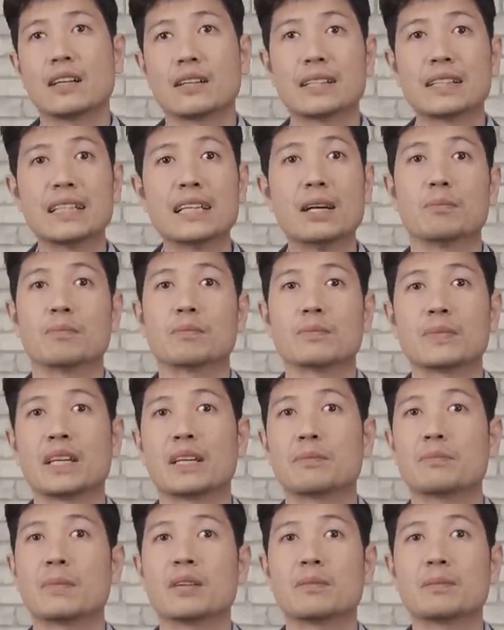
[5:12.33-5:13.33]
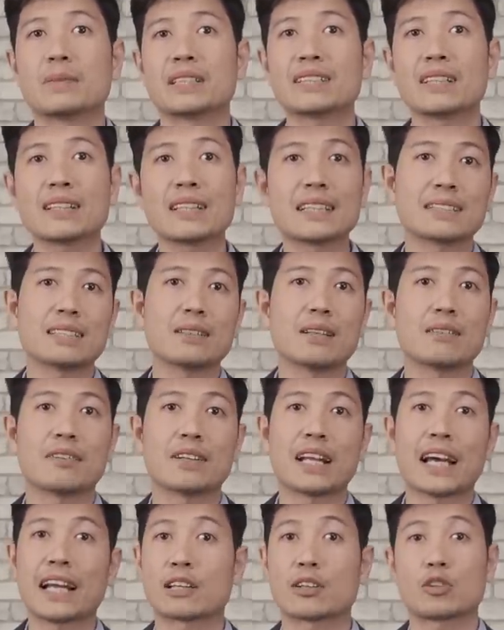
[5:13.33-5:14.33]
điểm để mà mình xác định xem là
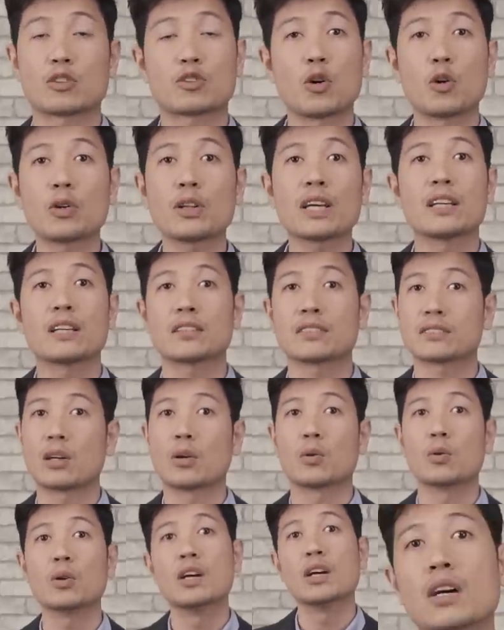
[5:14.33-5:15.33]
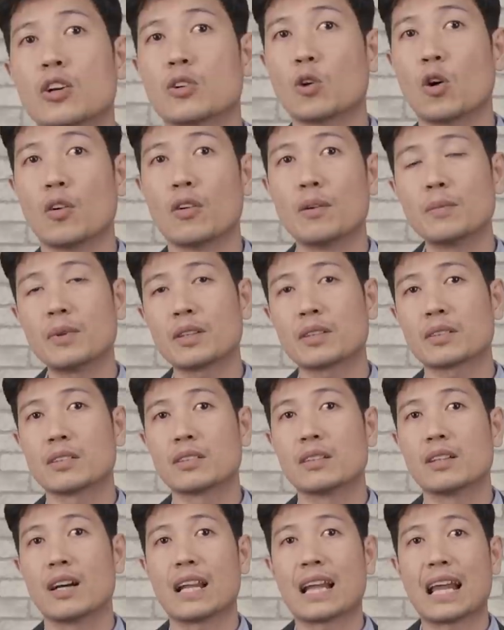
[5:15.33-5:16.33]
vận hành có tốt hay là xấu. Đối với một
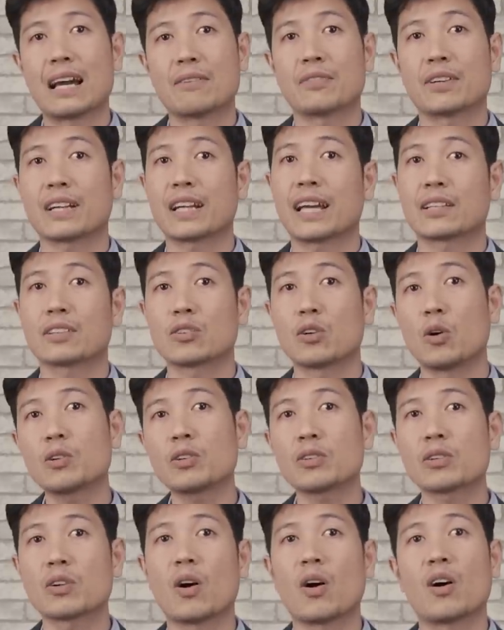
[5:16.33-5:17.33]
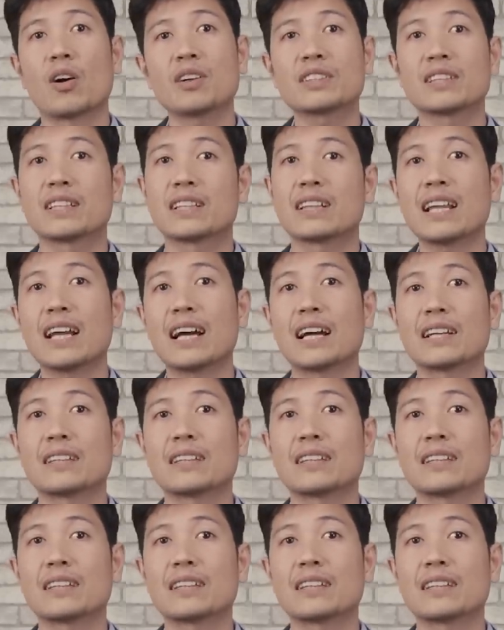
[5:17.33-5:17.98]
người làm vận hành tốt, đó chính là